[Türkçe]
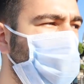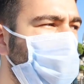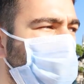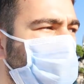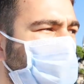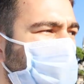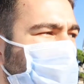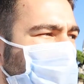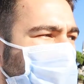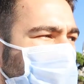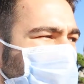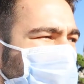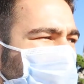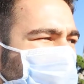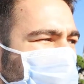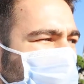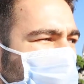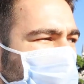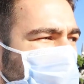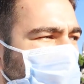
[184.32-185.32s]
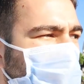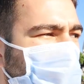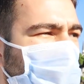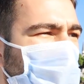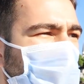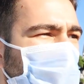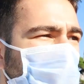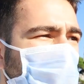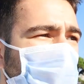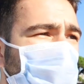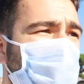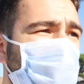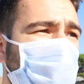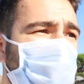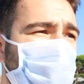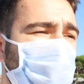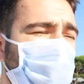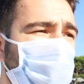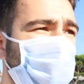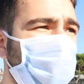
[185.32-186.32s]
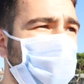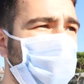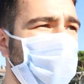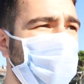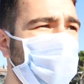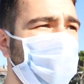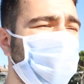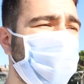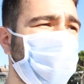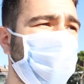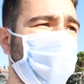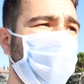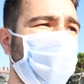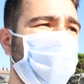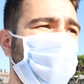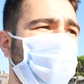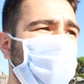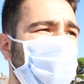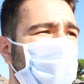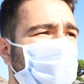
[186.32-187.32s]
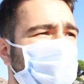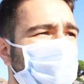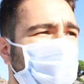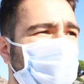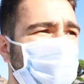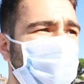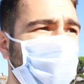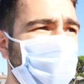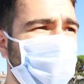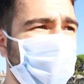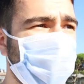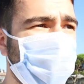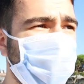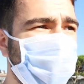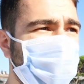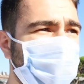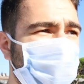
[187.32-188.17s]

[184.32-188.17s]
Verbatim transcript: ülkedeki insanların genel kültürünü belli bir seviyeye çıkartmakla olur.